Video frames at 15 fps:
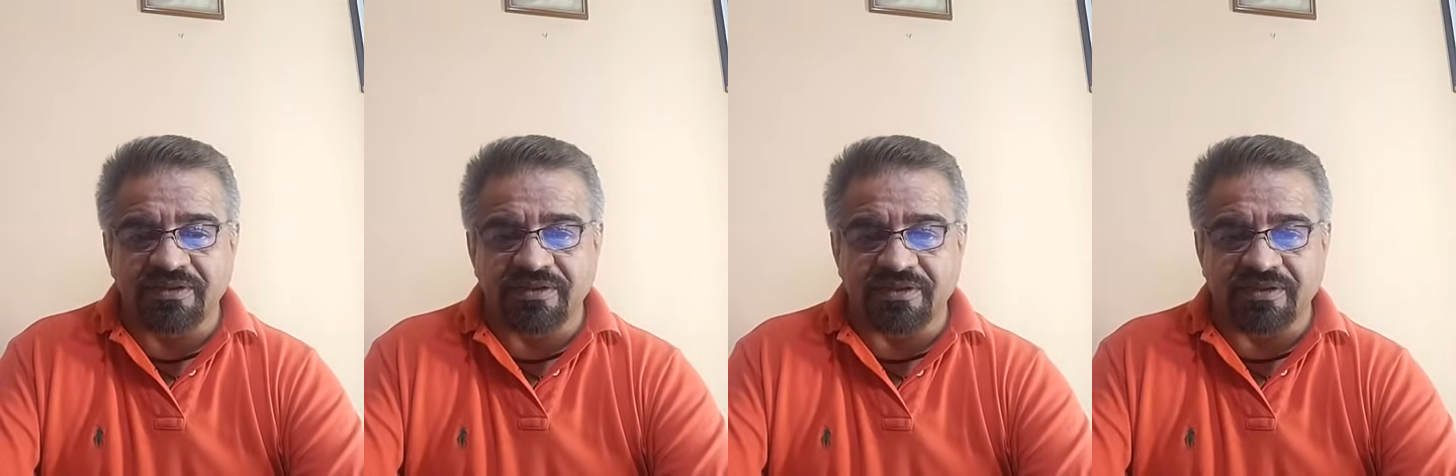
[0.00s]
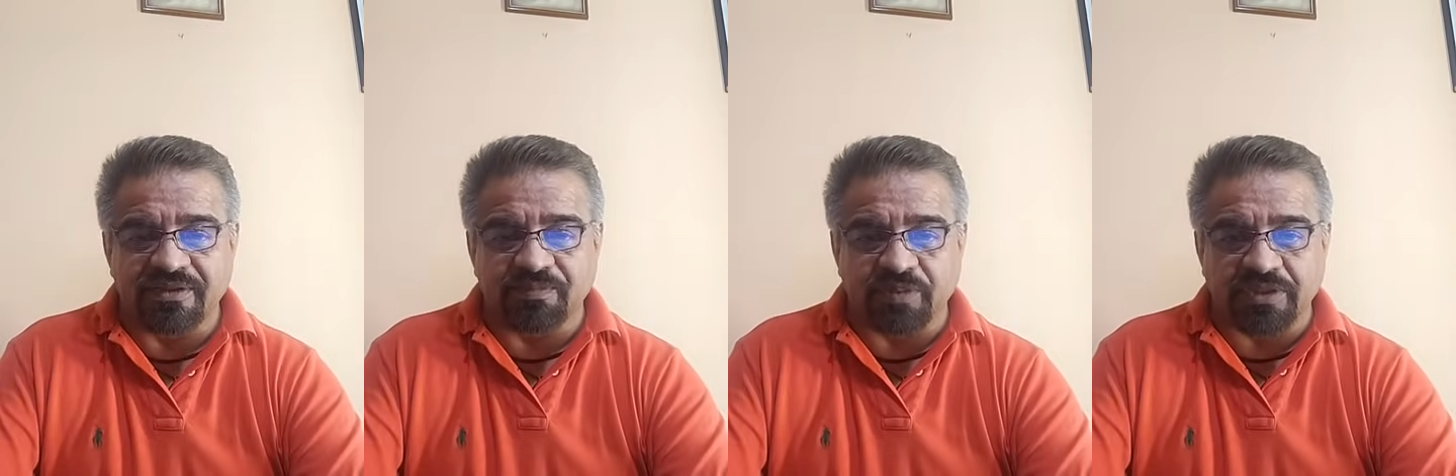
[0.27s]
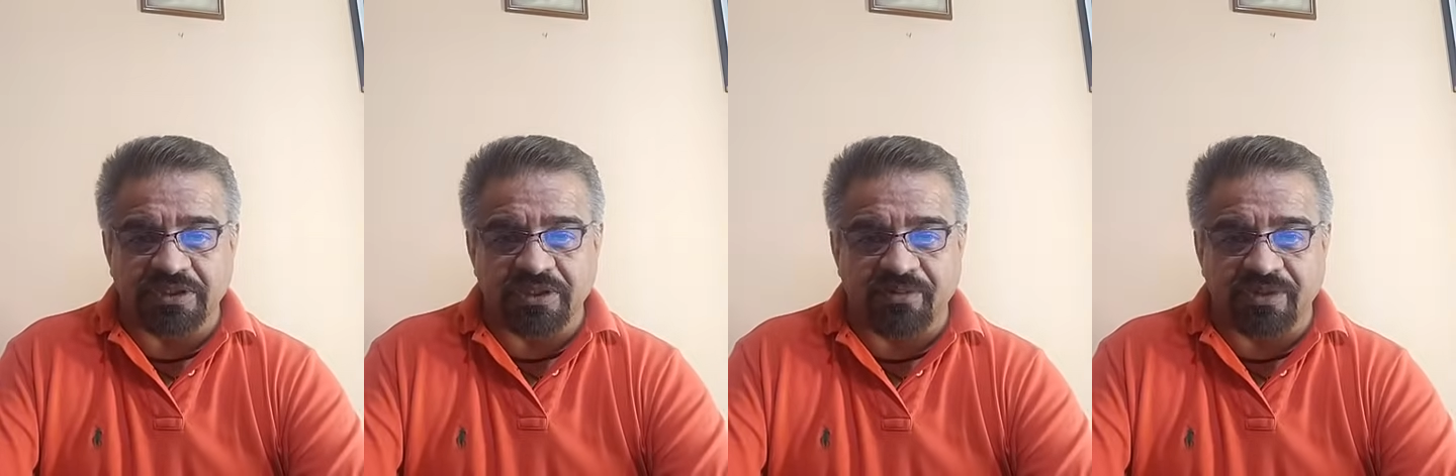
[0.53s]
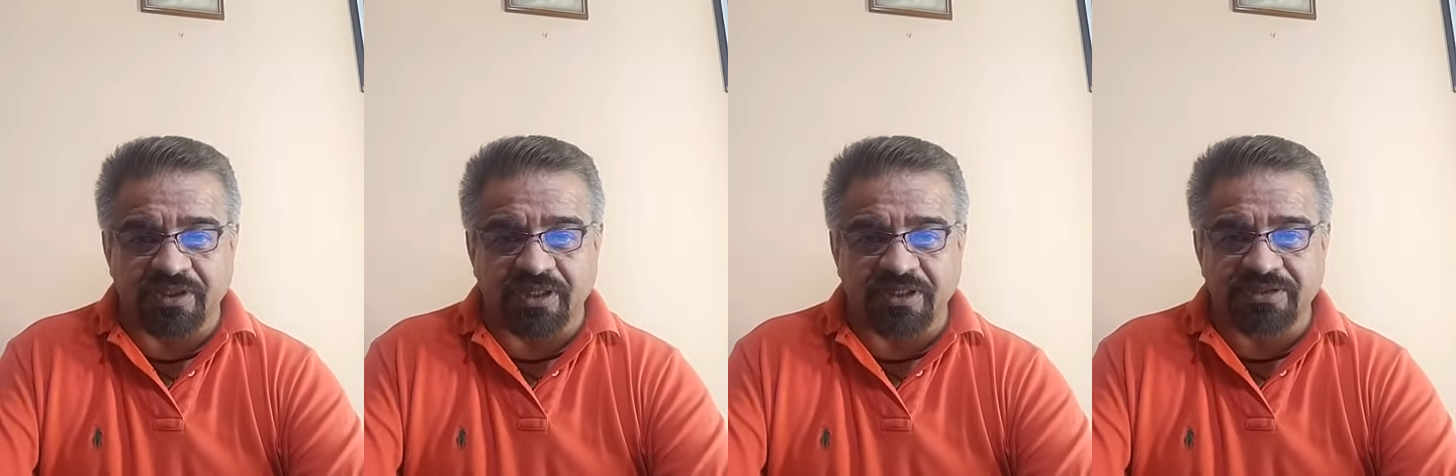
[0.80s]
y pues la
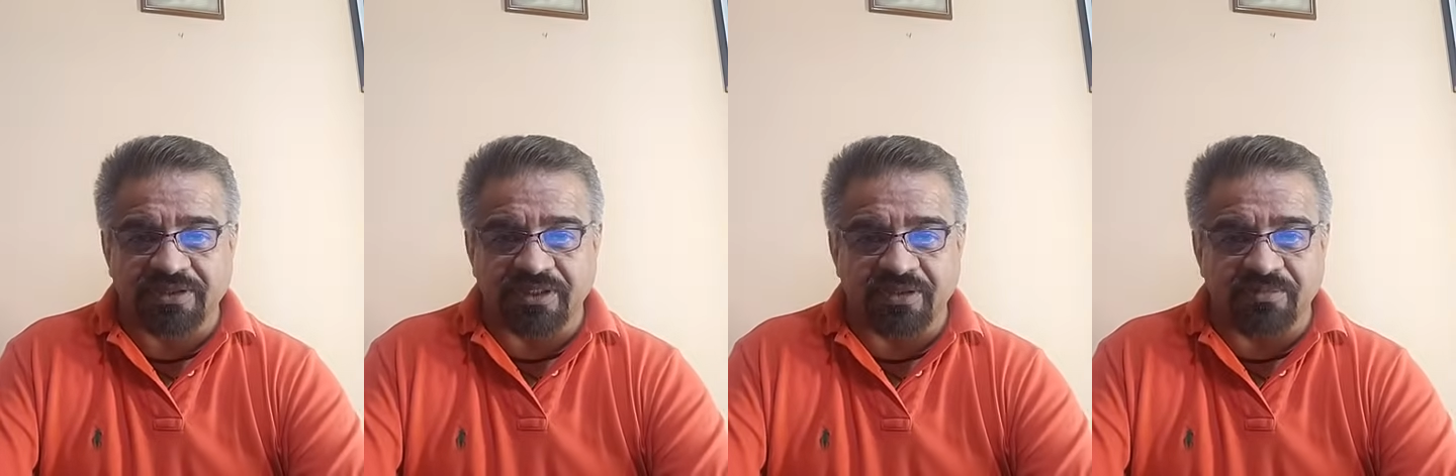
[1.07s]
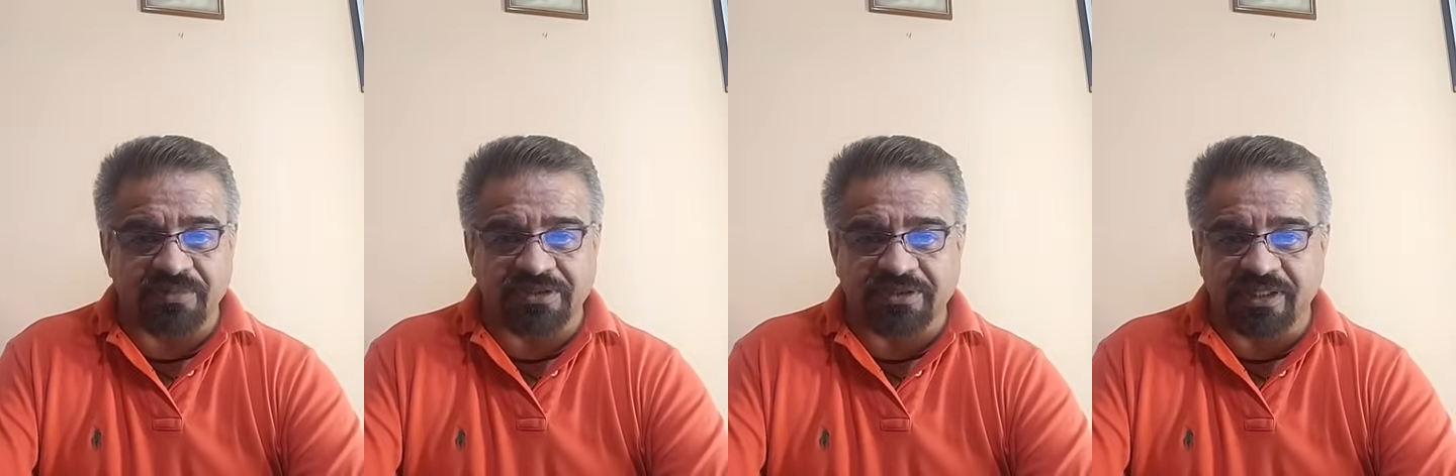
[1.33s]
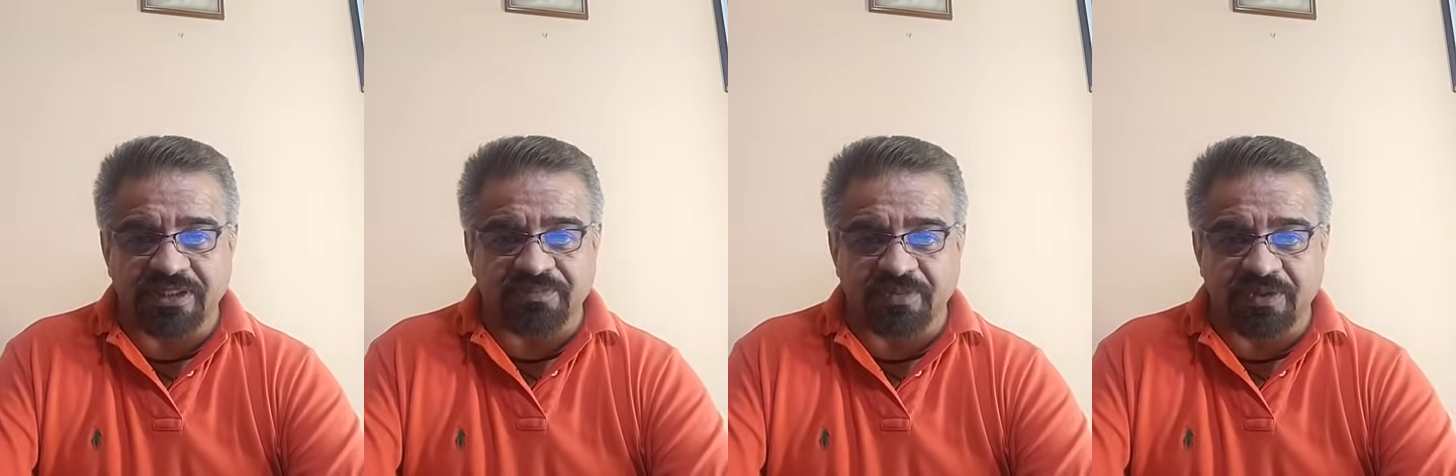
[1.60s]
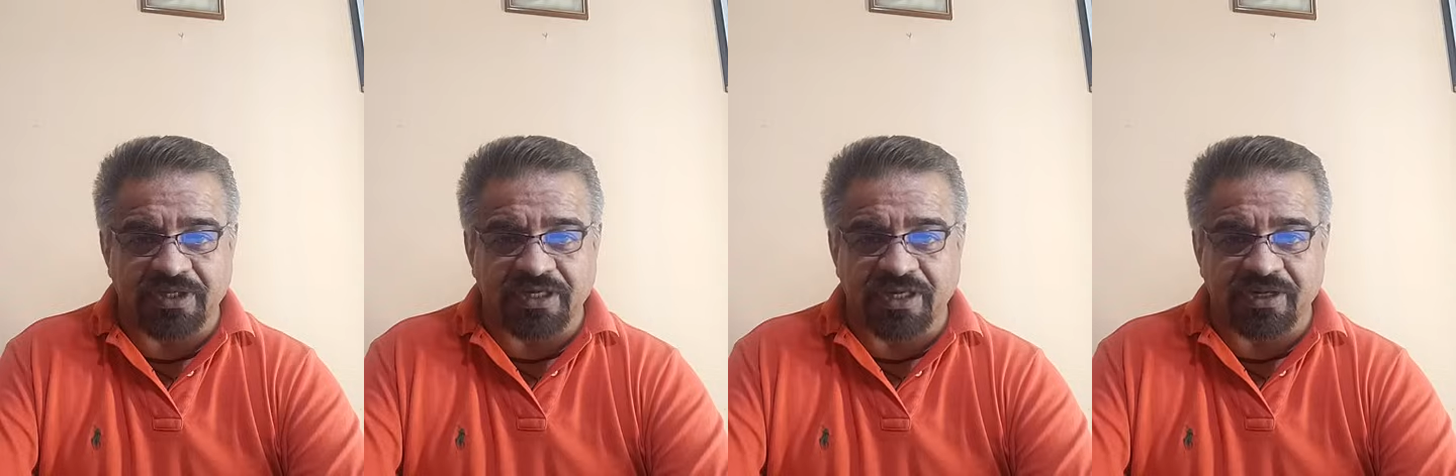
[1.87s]
verdad es que no me sabe
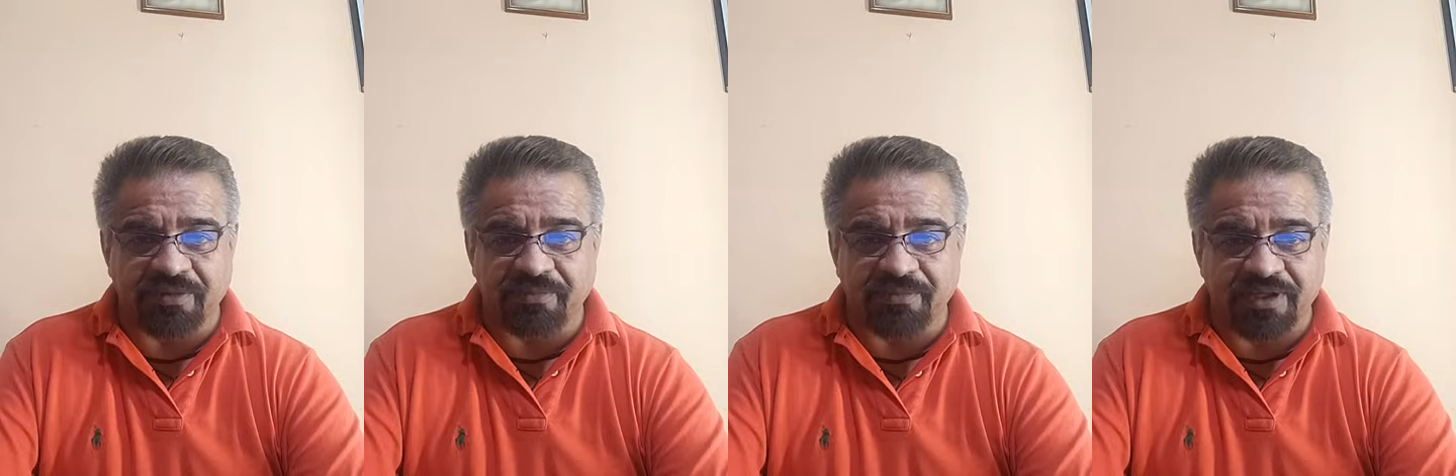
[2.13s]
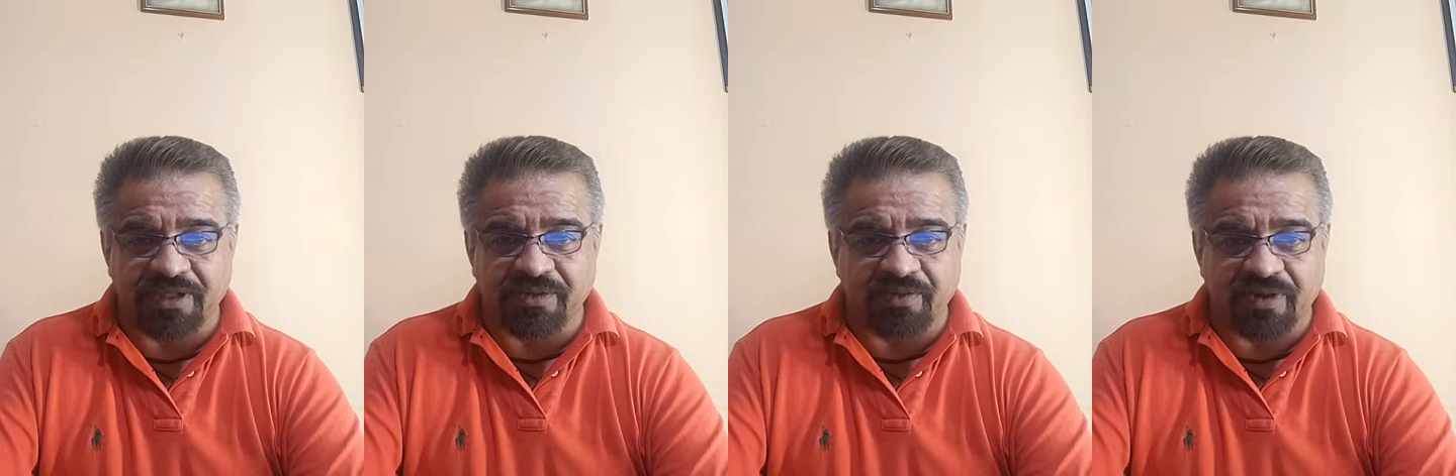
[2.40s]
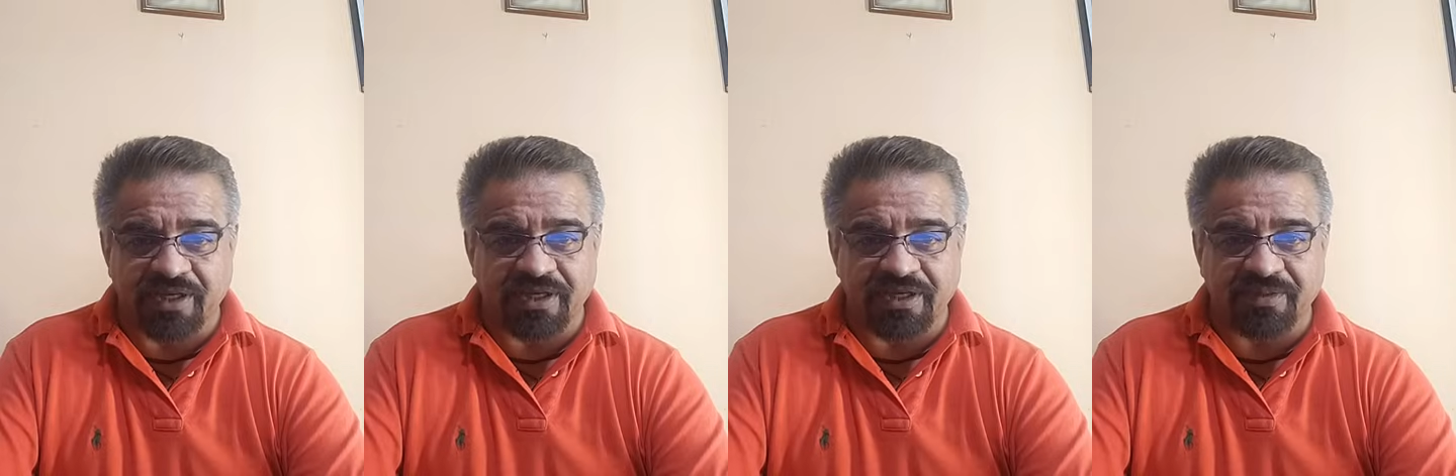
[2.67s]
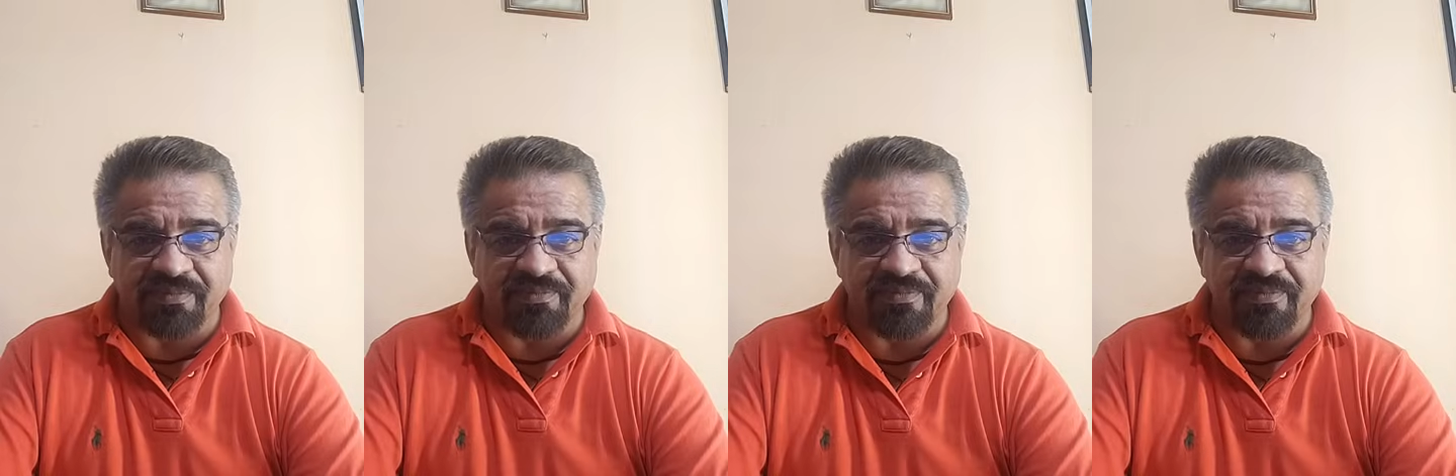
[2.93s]
explicar miedo a
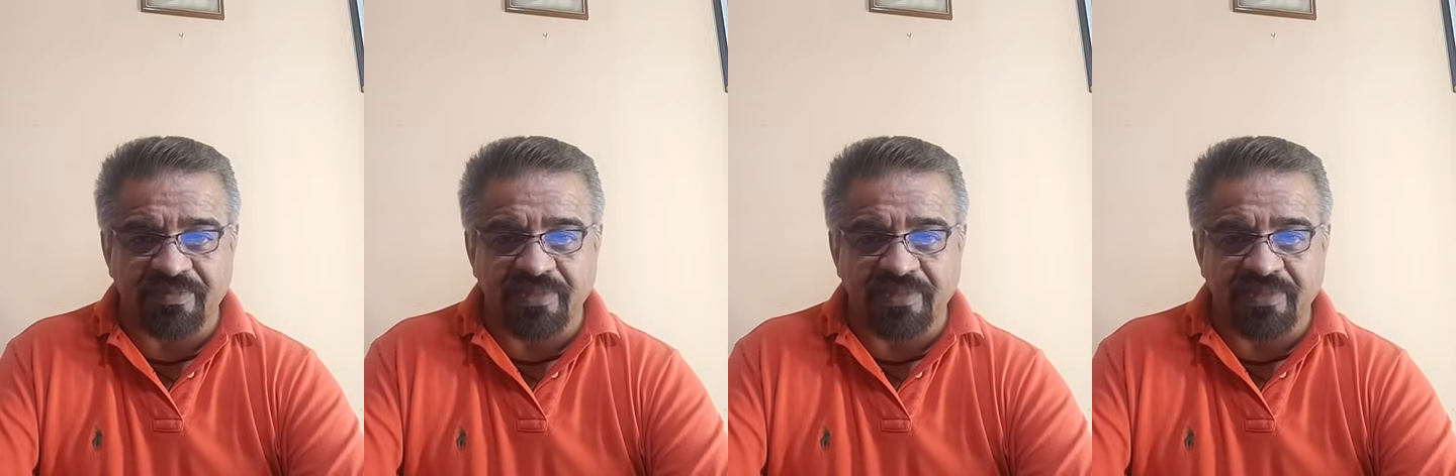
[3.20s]
qué.